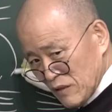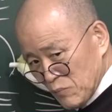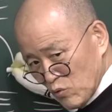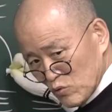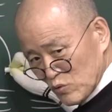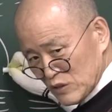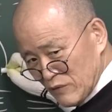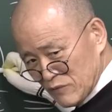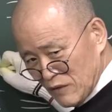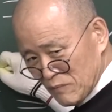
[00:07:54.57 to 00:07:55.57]
말이에요. 복으로
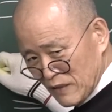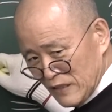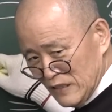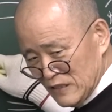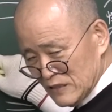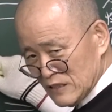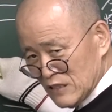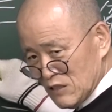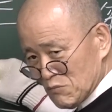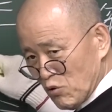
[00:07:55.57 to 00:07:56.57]
잡는단 말이에요.
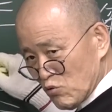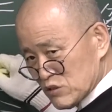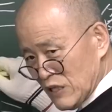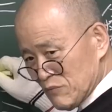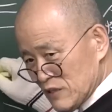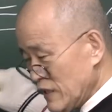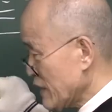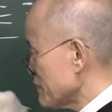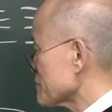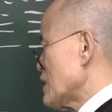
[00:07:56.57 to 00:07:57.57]
복으로
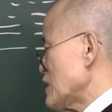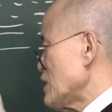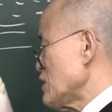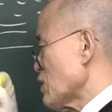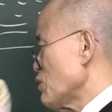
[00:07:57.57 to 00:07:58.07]
잡는데 이